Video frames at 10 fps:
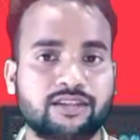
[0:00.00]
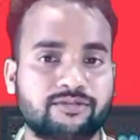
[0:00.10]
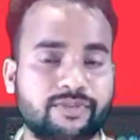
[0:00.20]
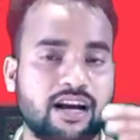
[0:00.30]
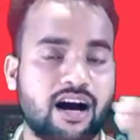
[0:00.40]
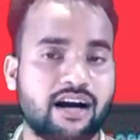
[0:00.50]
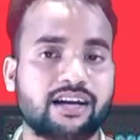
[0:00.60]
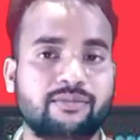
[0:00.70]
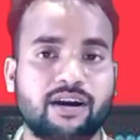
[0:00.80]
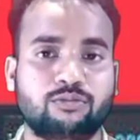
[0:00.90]
गाइस इसमें
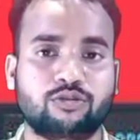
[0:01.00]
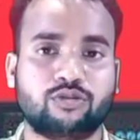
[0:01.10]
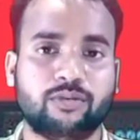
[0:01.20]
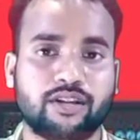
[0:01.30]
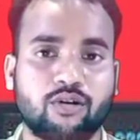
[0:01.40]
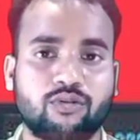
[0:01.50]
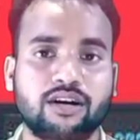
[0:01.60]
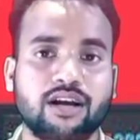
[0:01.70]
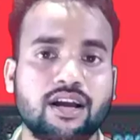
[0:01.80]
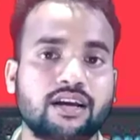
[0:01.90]
आगे मैं आप लोग को
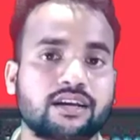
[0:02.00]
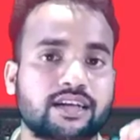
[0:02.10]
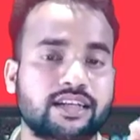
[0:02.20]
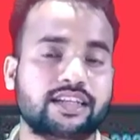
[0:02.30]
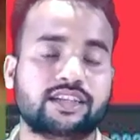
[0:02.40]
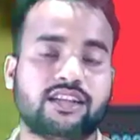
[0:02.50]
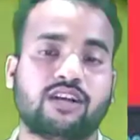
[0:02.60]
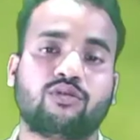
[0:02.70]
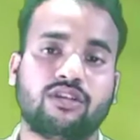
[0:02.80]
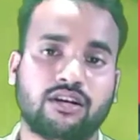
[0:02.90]
बताऊँगा कि डी
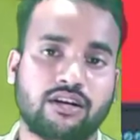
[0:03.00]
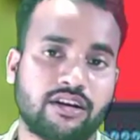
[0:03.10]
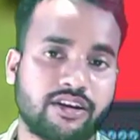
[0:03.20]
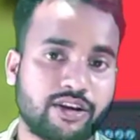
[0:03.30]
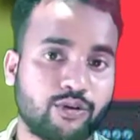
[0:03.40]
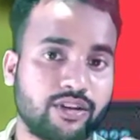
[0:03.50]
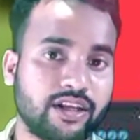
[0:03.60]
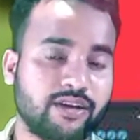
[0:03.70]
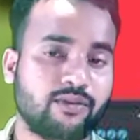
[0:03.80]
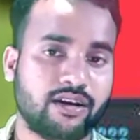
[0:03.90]
को टक्कर क्यों
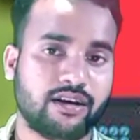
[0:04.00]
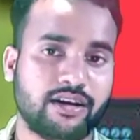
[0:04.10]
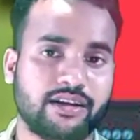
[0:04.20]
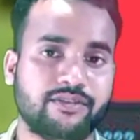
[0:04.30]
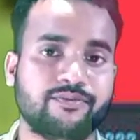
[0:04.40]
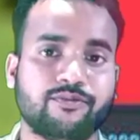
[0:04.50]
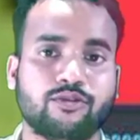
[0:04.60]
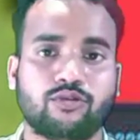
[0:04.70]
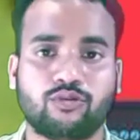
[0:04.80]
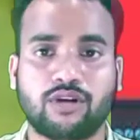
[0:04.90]
देने वाला है
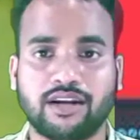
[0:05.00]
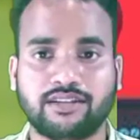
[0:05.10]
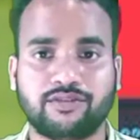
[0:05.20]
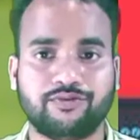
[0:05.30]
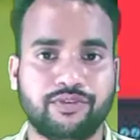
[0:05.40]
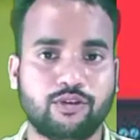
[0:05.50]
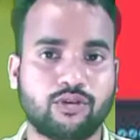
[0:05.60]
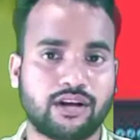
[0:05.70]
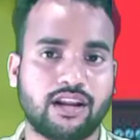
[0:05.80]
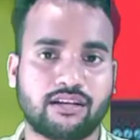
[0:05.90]
तो गाइस
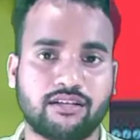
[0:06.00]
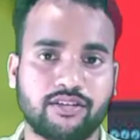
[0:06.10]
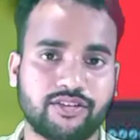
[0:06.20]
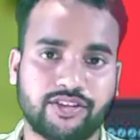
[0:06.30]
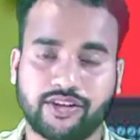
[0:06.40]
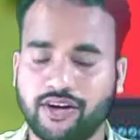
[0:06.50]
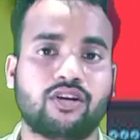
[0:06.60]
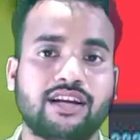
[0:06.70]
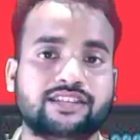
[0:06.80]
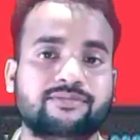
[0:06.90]
वीडियो को एक लाइक कर दीजिएगा
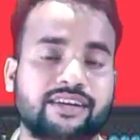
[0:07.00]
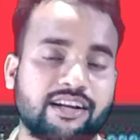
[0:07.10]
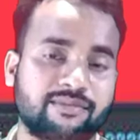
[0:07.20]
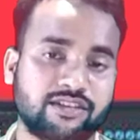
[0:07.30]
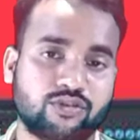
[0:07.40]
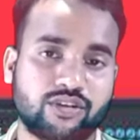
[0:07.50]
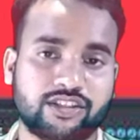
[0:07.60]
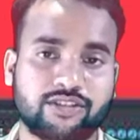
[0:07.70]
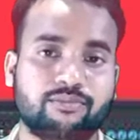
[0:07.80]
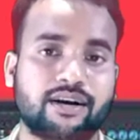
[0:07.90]
और गाइस इसमें रैम स्टोरेज की